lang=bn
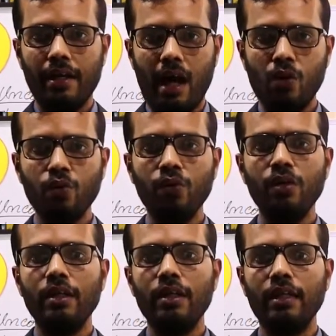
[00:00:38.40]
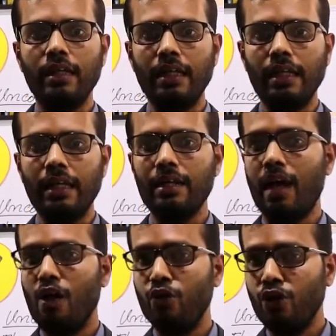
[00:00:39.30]
নাউন কি
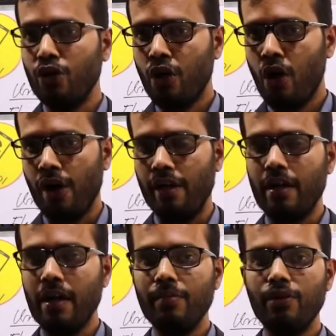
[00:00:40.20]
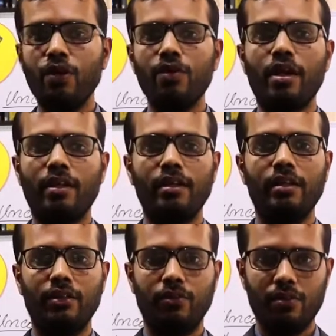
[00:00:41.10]
নাউন নয় এ বিষয়টা
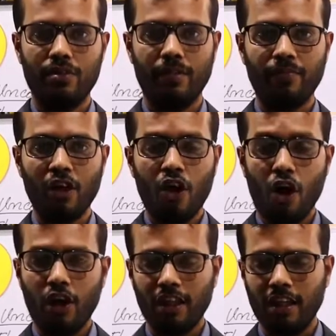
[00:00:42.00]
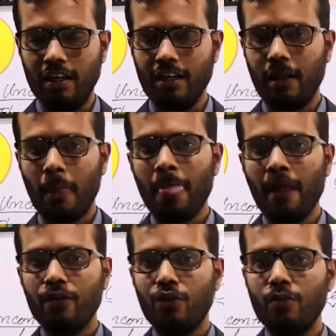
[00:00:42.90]
ক্লিয়ার করেছি অর্থাৎ
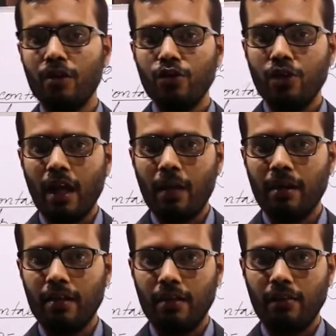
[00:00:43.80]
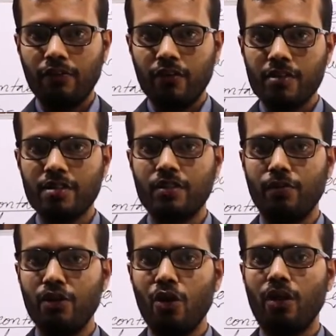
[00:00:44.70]
তোমরা যদি আমার ফার্স্ট
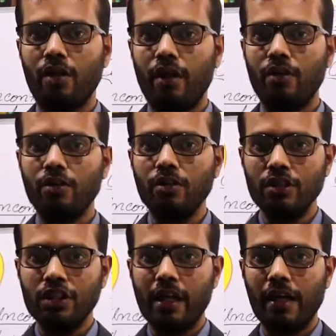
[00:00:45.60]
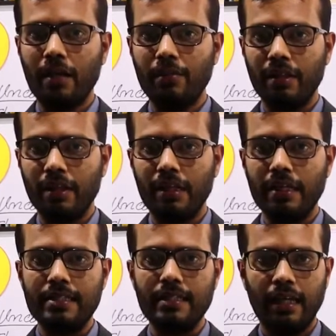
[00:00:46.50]
ভিডিওটা দেখো সেখানে আমি
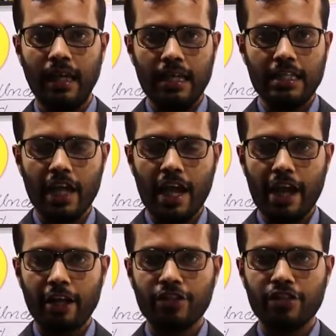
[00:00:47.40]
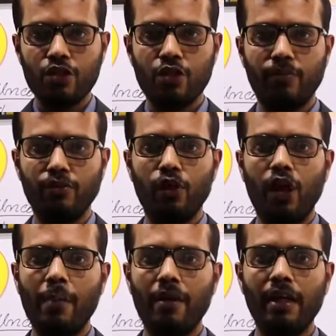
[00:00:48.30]
দেখিয়েছি যে একটি
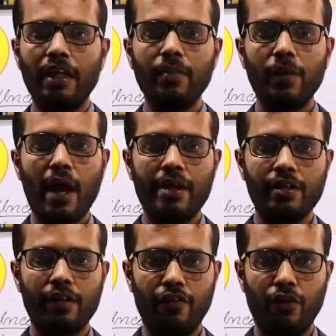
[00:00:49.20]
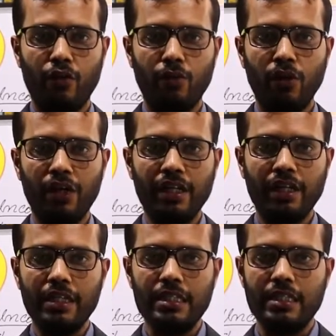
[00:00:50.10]
শব্দকে আমরা কিভাবে আইডেন্টিফাই করব
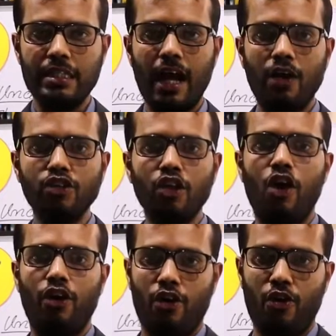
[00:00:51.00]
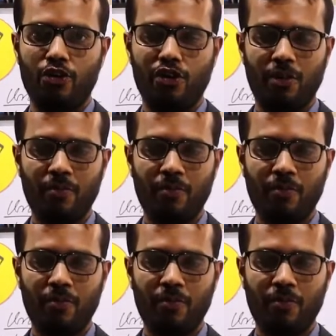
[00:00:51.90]
ইট ইজ নাউন অর নট